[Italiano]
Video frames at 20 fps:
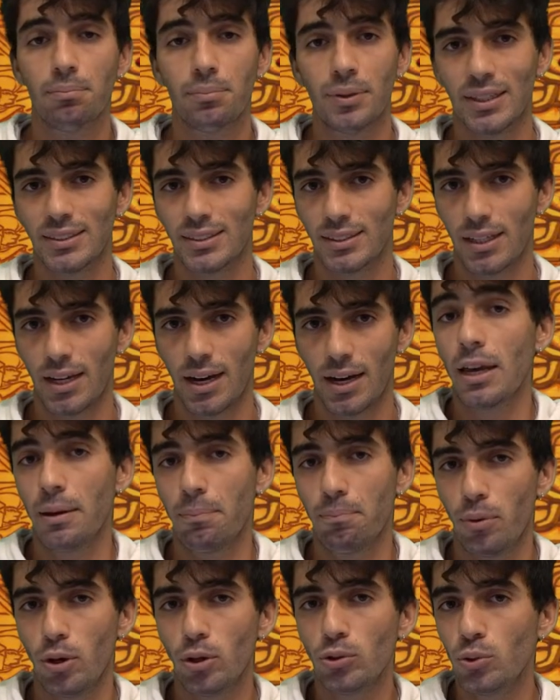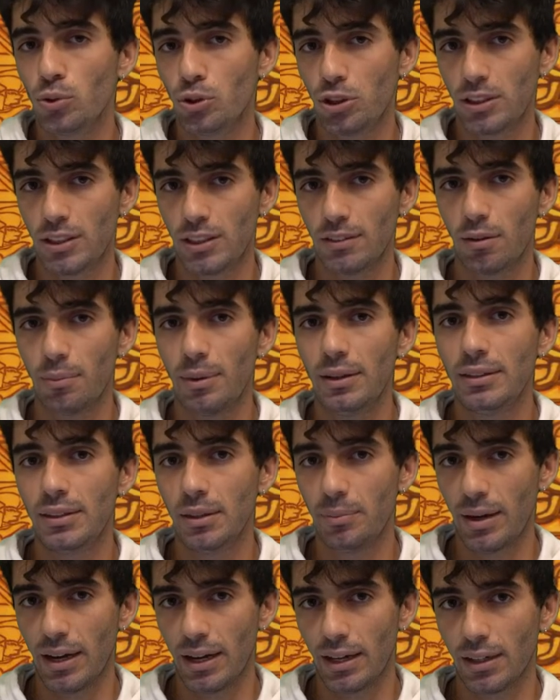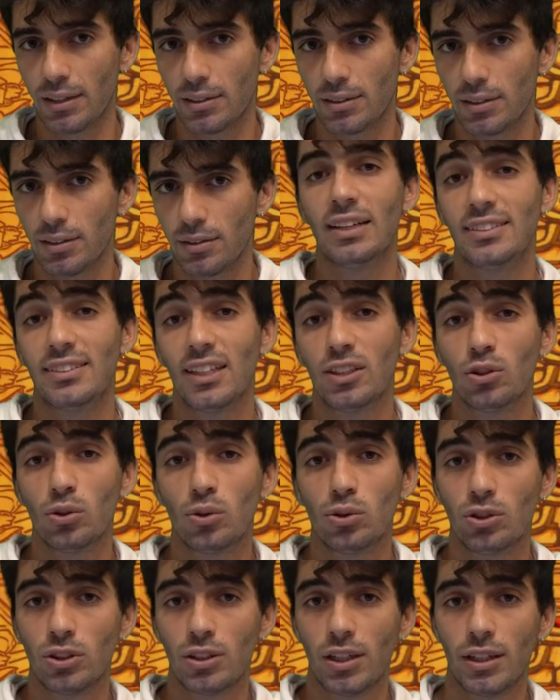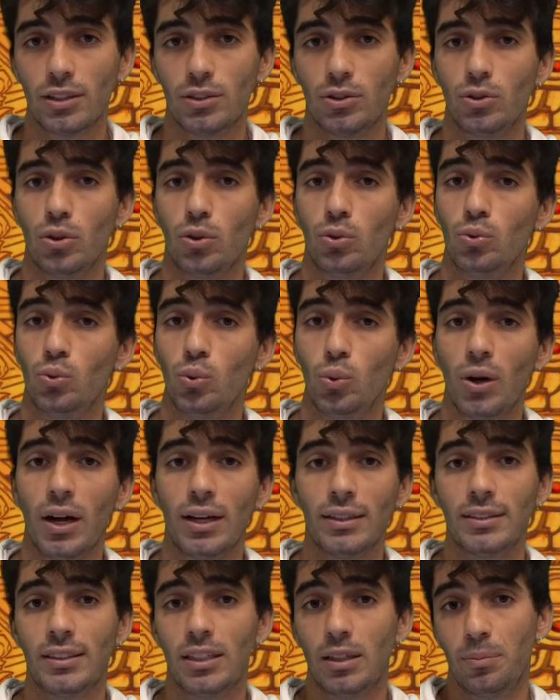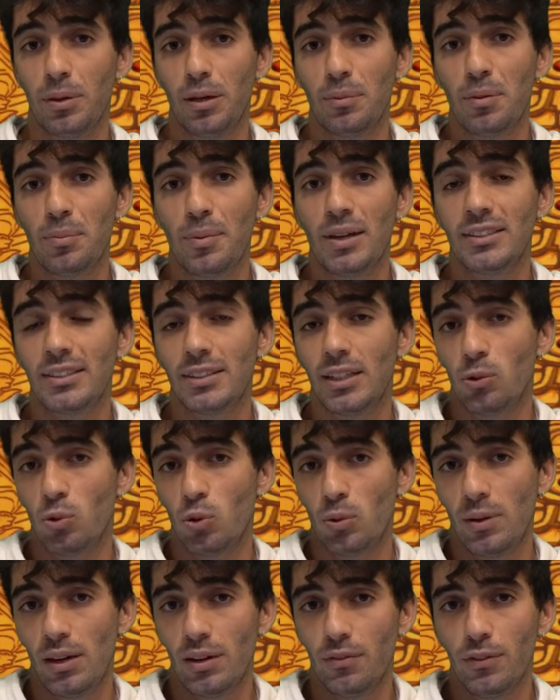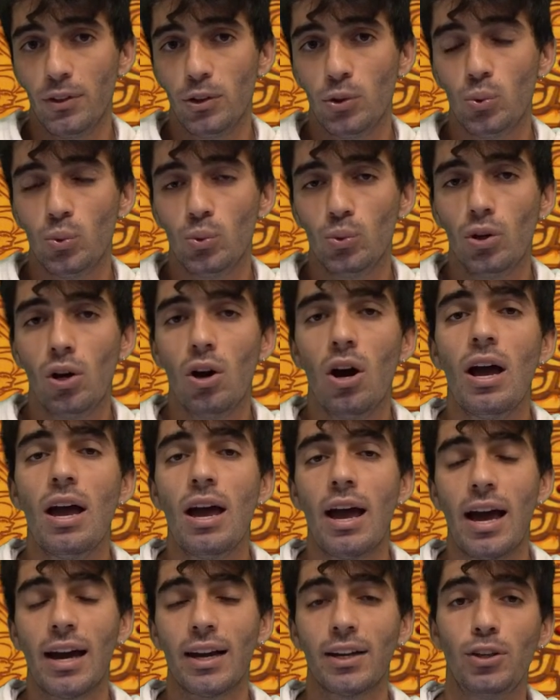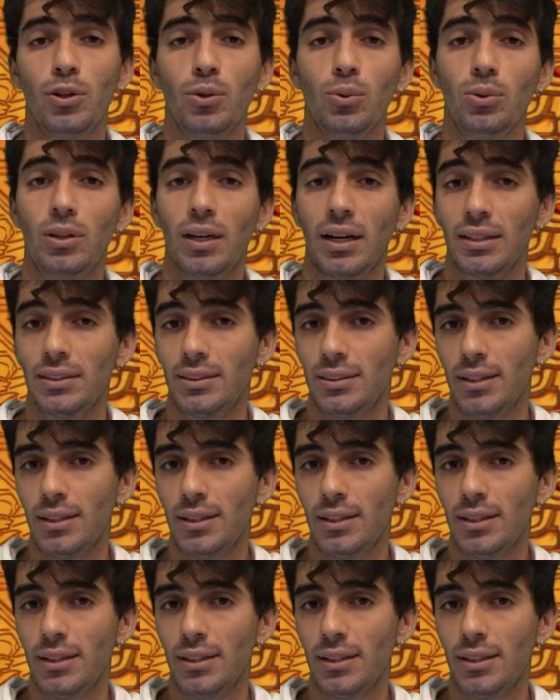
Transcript: PSA, e poi successivamente Beckett, è stato costretto, durante i primi mesi del 2021, a chiudere